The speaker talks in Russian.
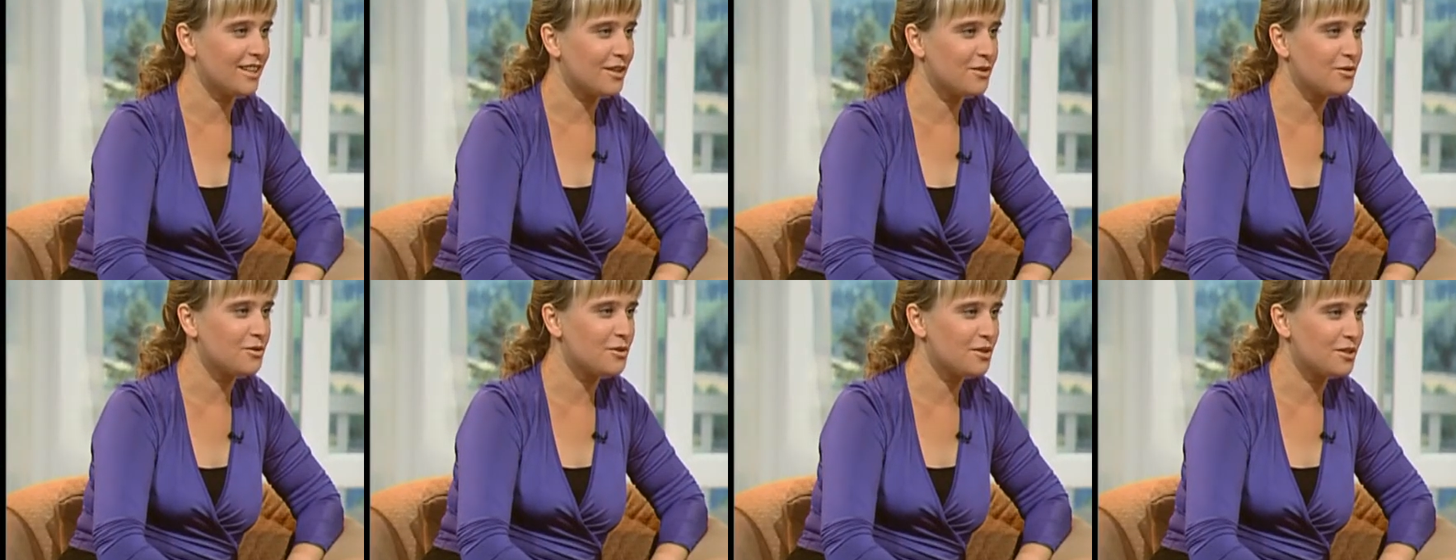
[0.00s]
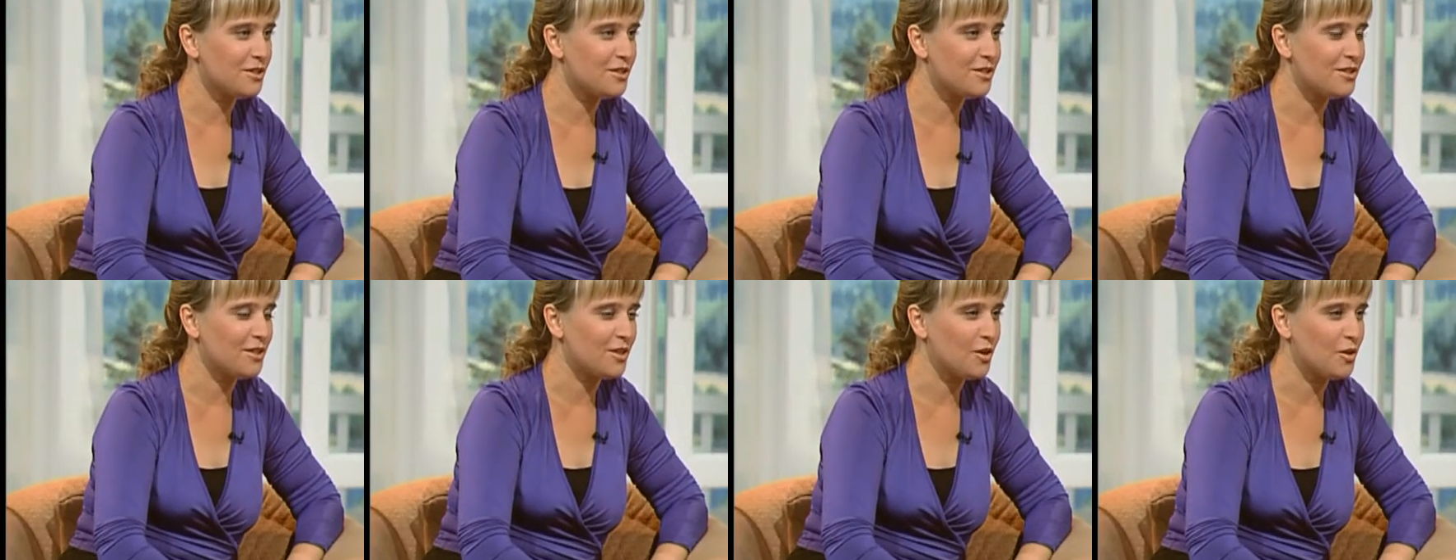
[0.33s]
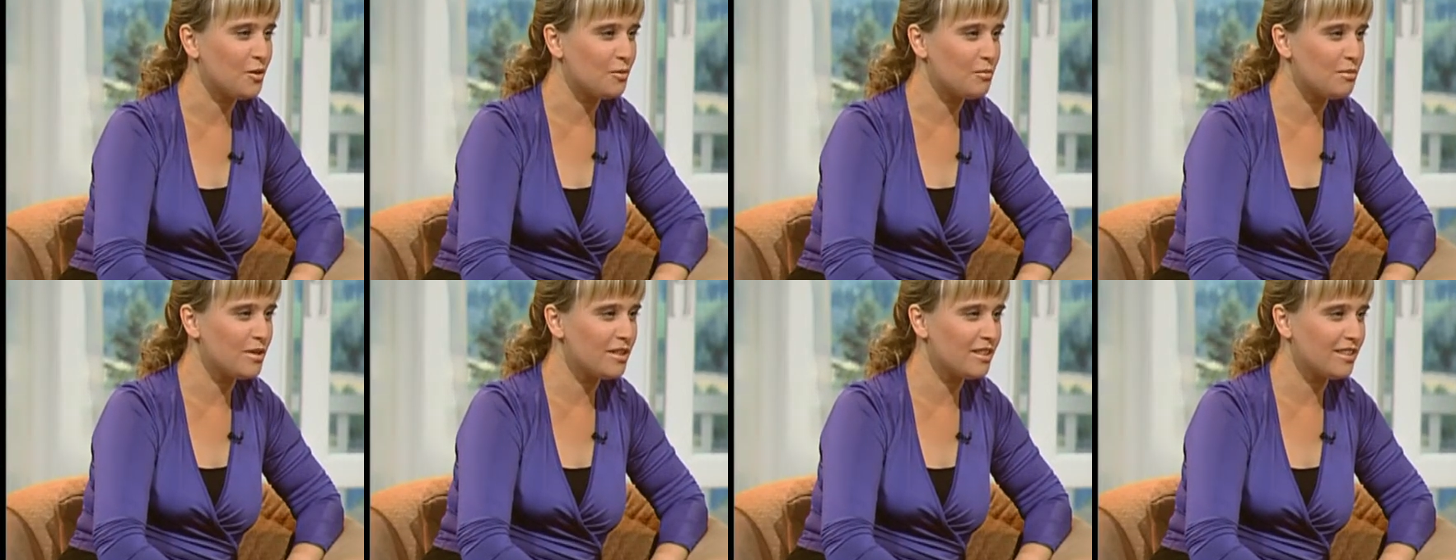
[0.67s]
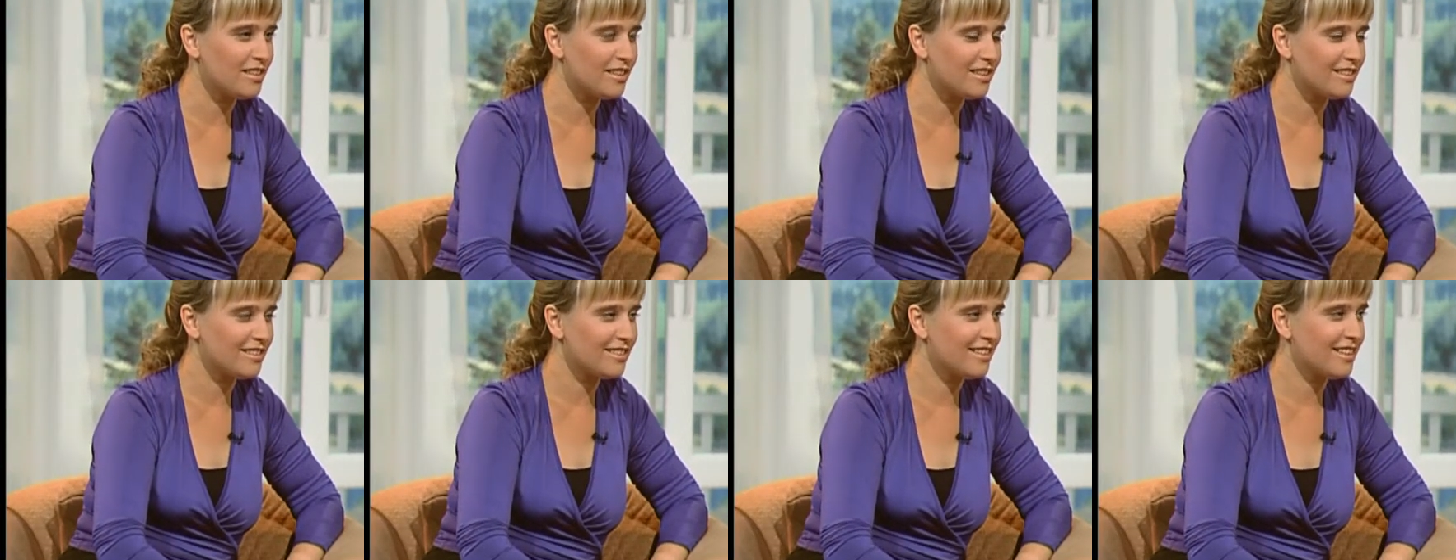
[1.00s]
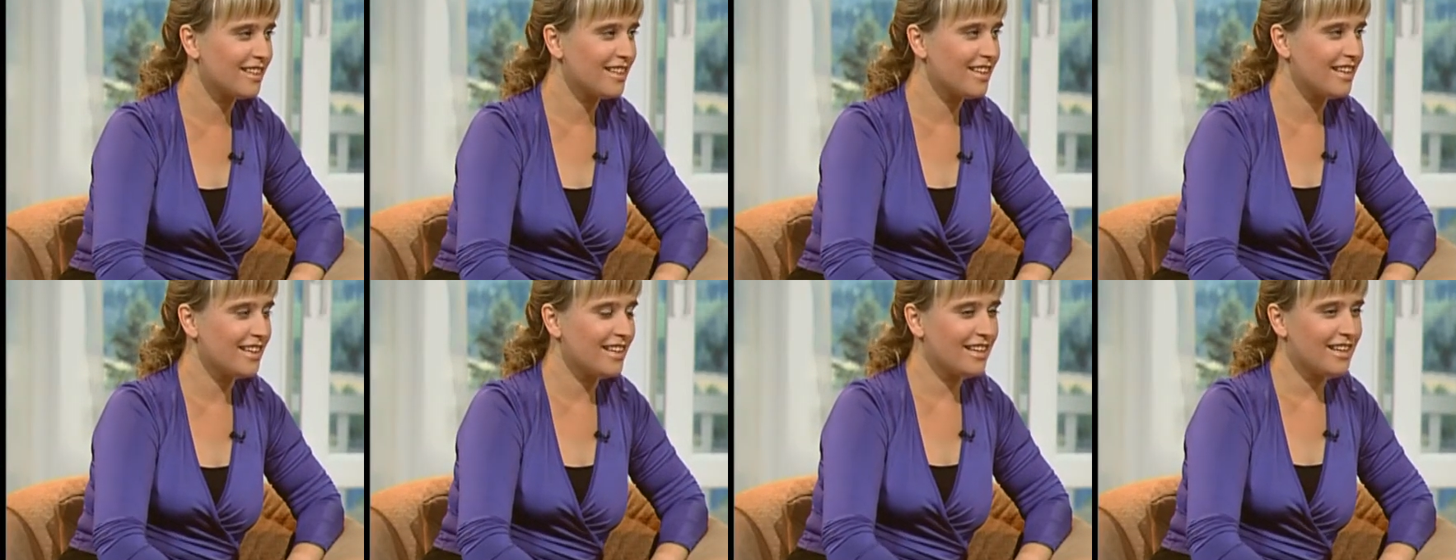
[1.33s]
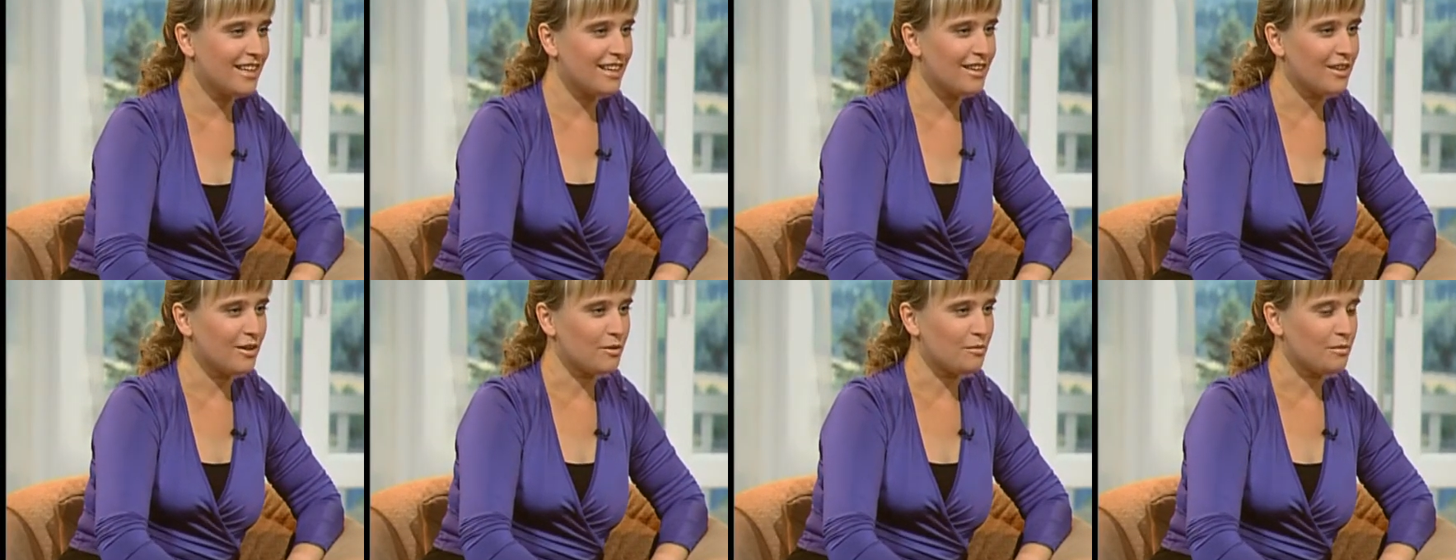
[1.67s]
Я учиться не любила,
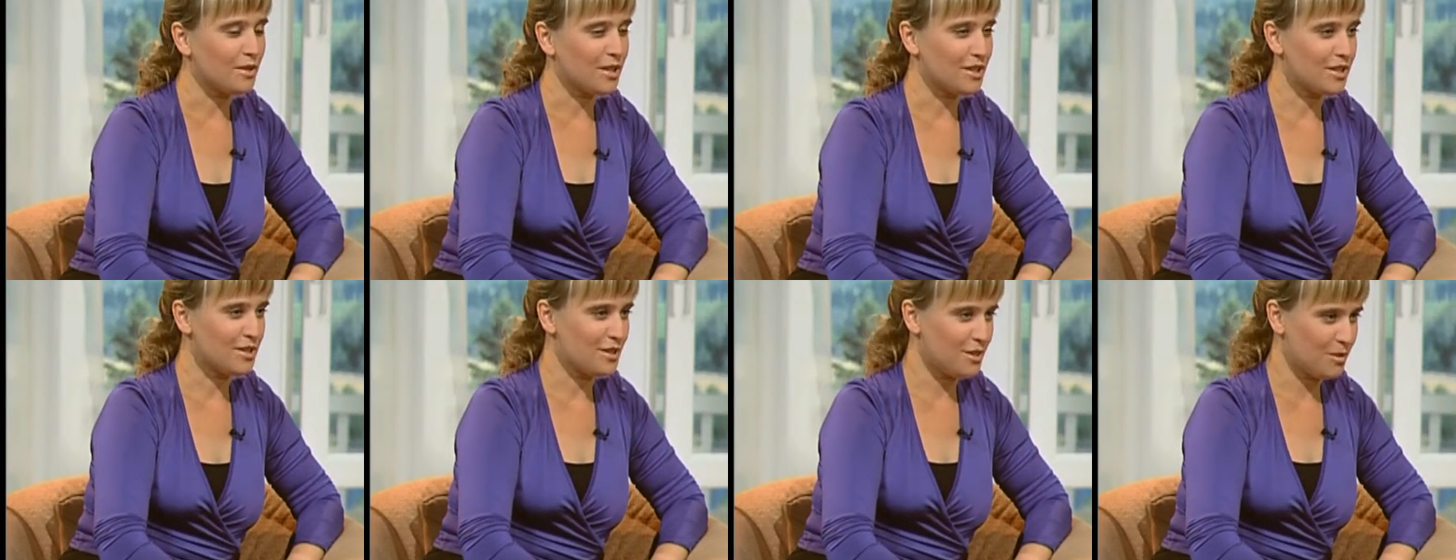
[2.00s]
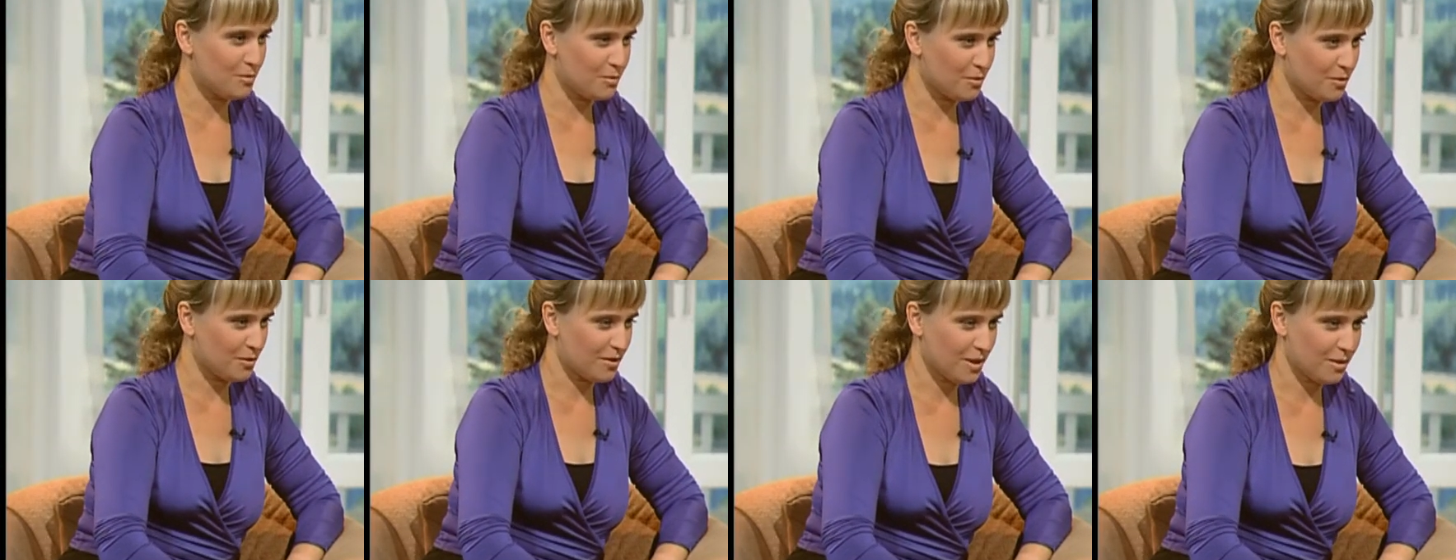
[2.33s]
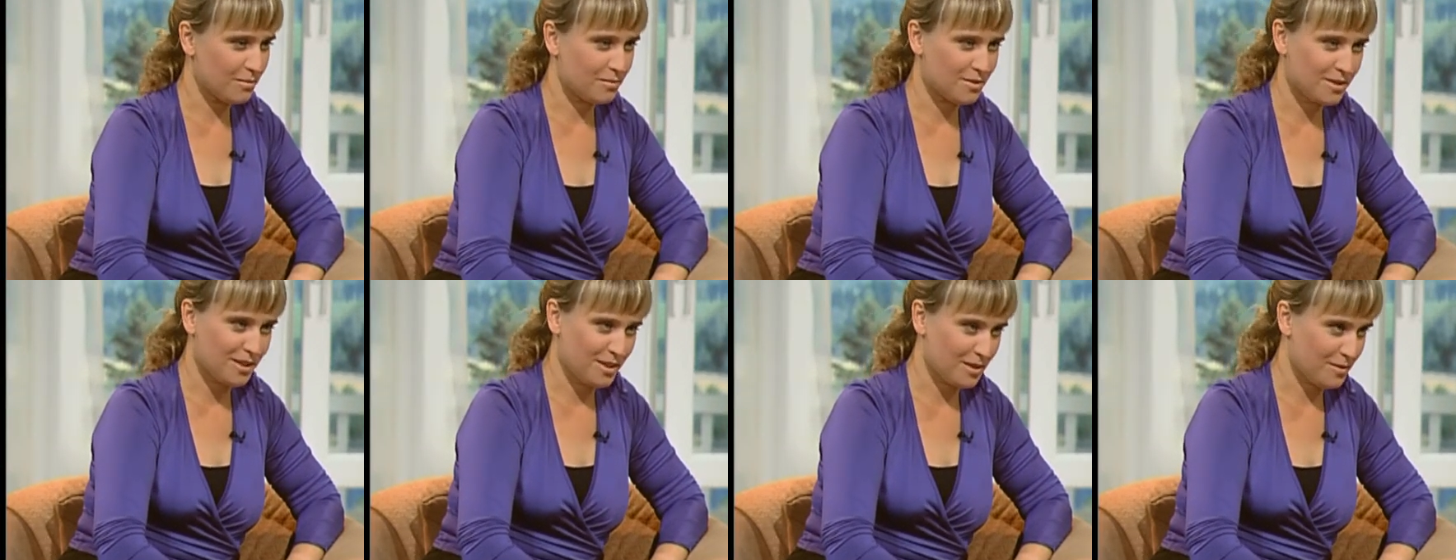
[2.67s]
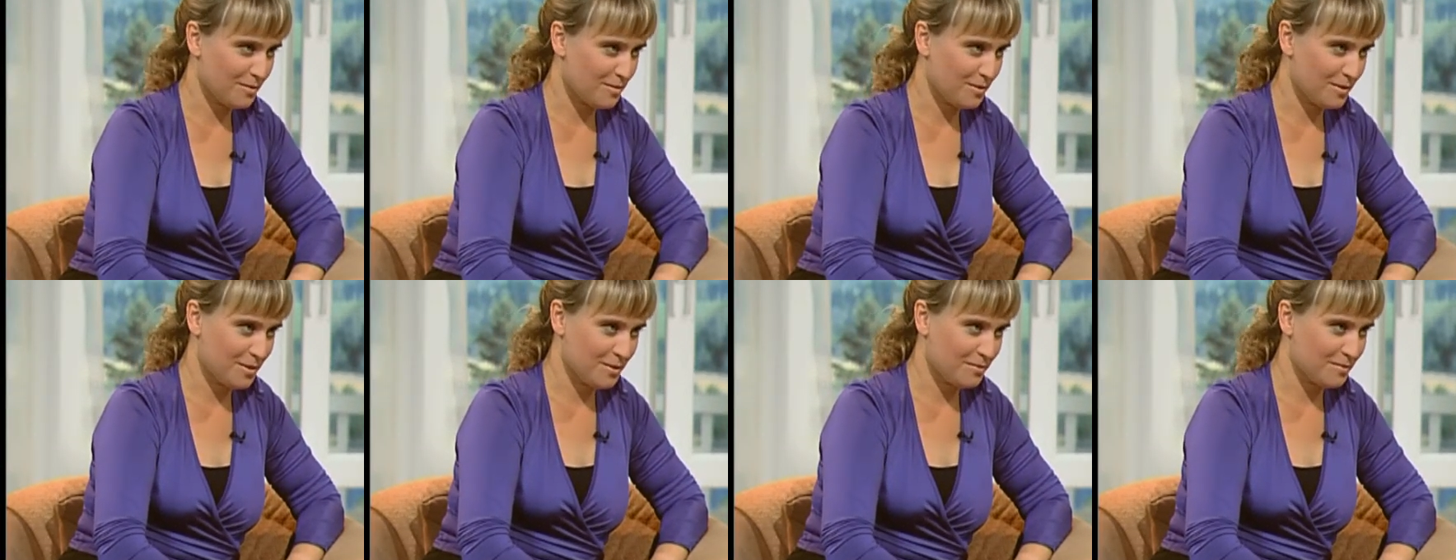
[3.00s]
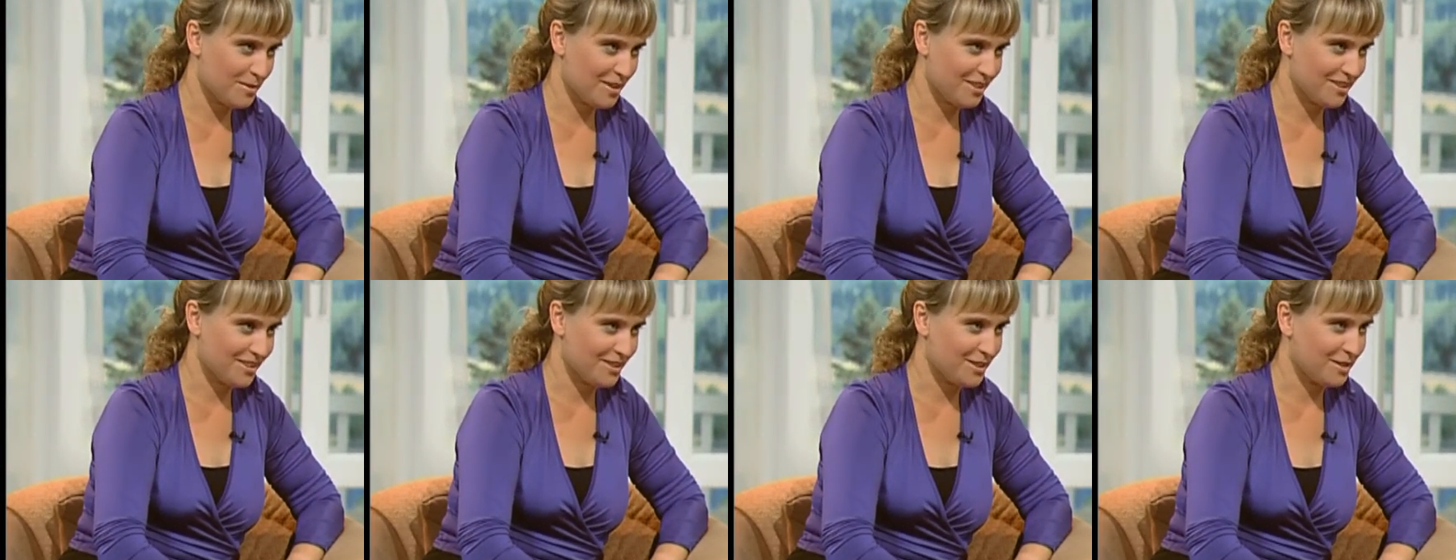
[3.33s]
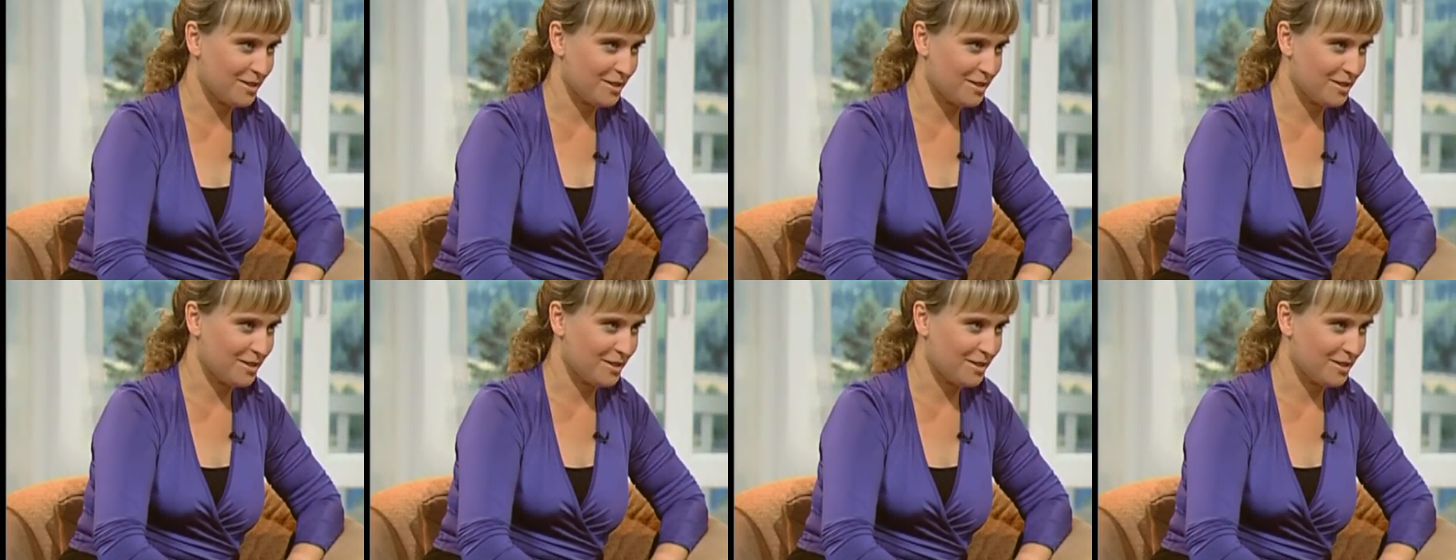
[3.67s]
у меня стимул не было, я не понимала,